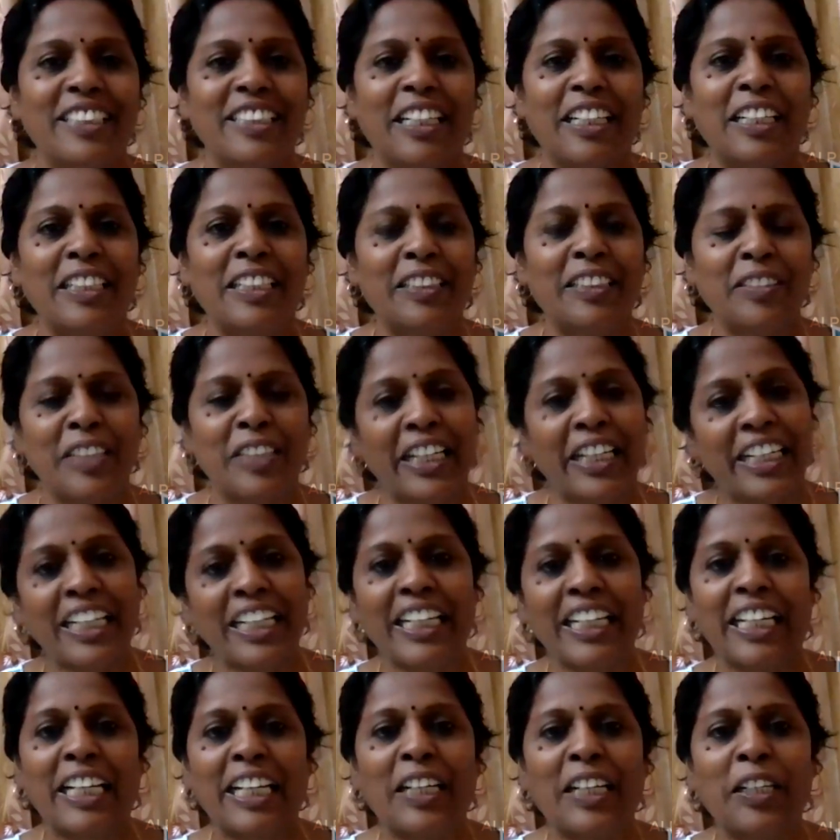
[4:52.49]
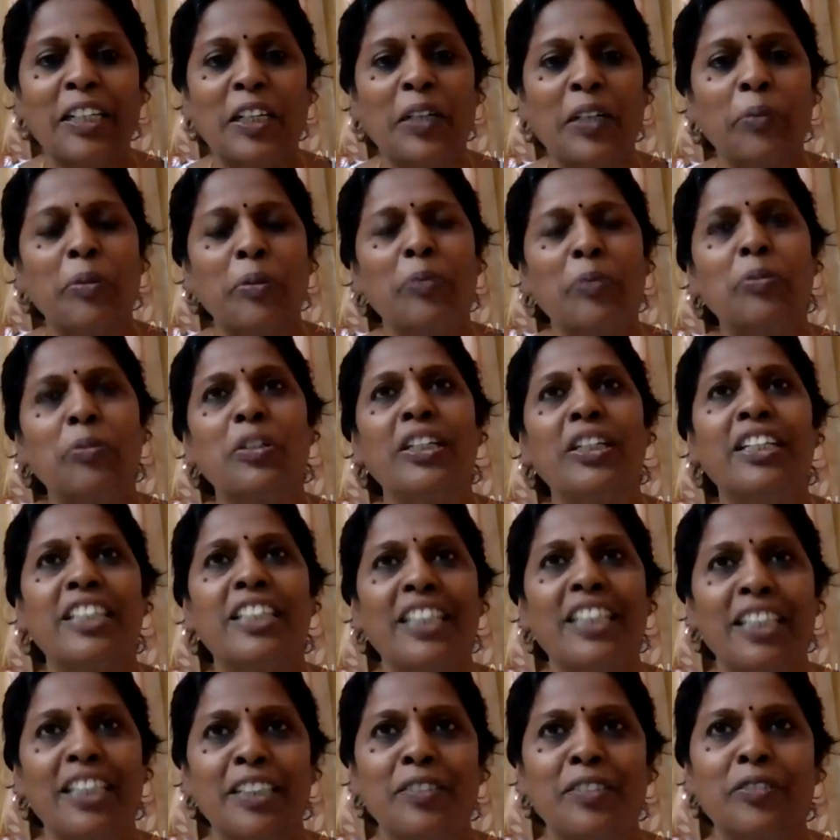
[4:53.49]
நான் நிறைய நேரம் நினைப்பேன்
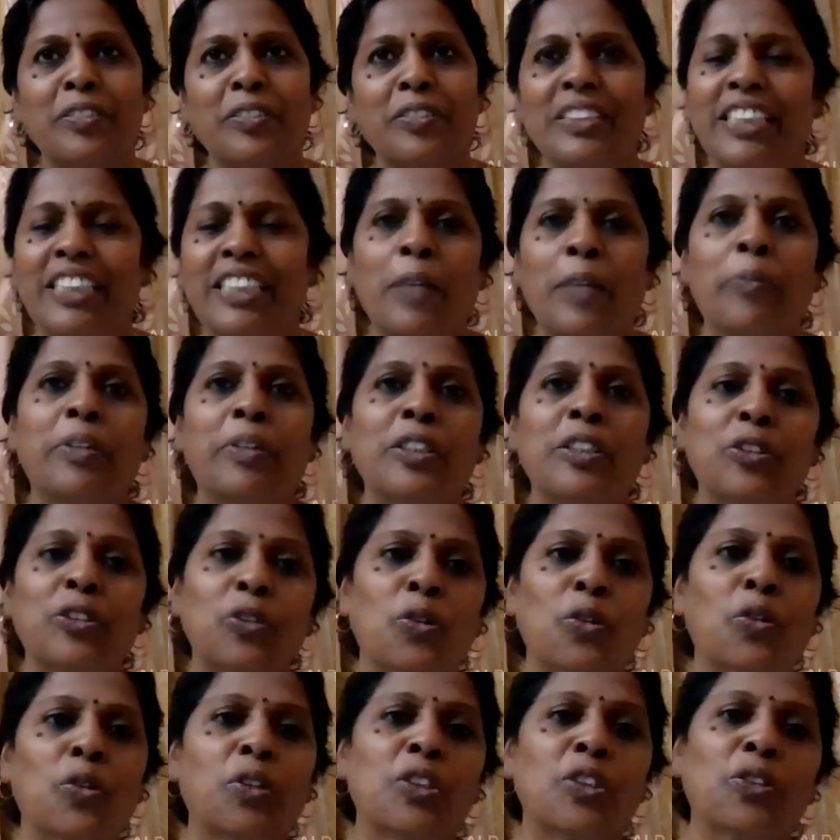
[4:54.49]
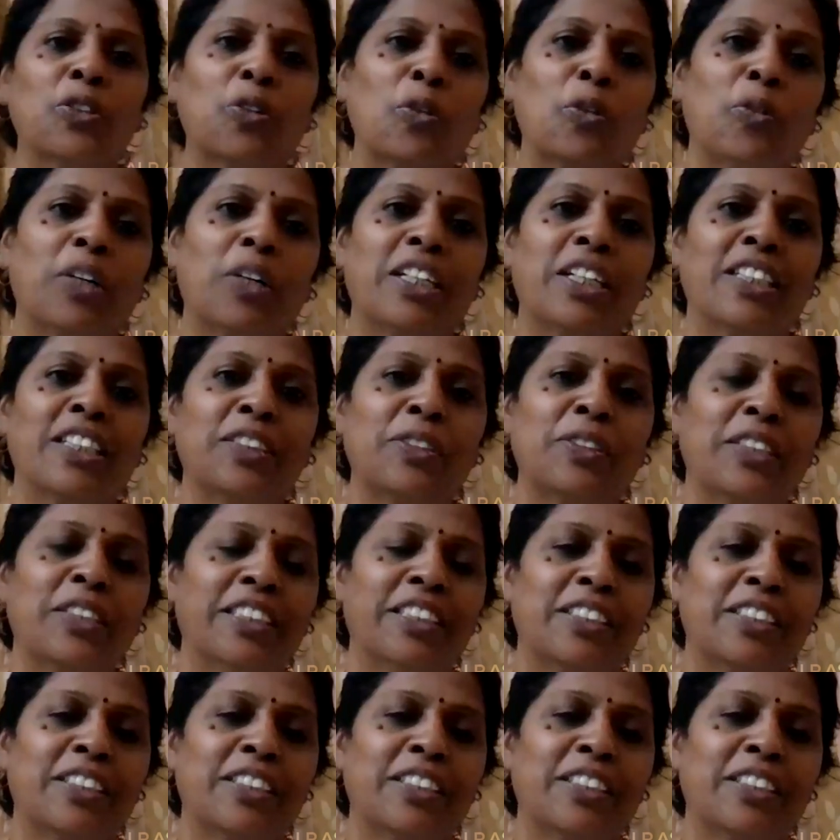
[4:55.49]
முன்னாடிலாம் சிறைய பேர் ஜோக்கு சொல்லுவாங்க